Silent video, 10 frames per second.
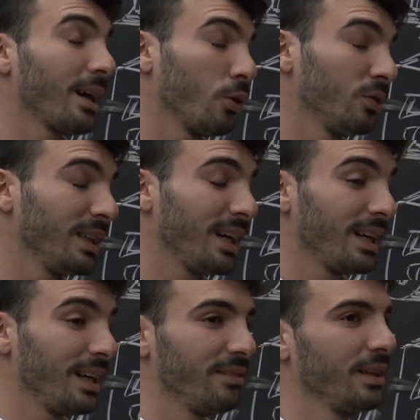raccontare
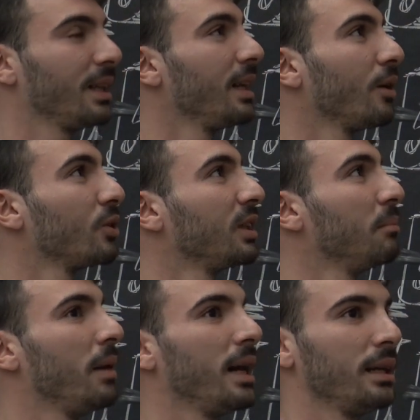alla fine delle cose
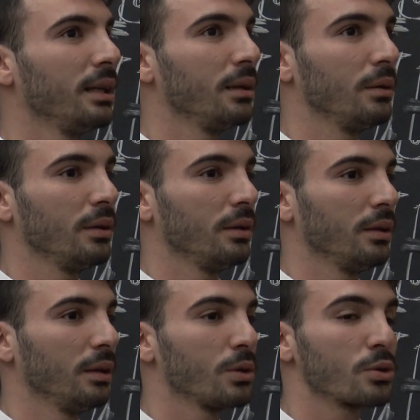belle
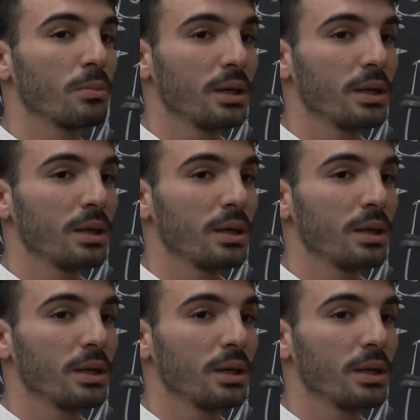di questo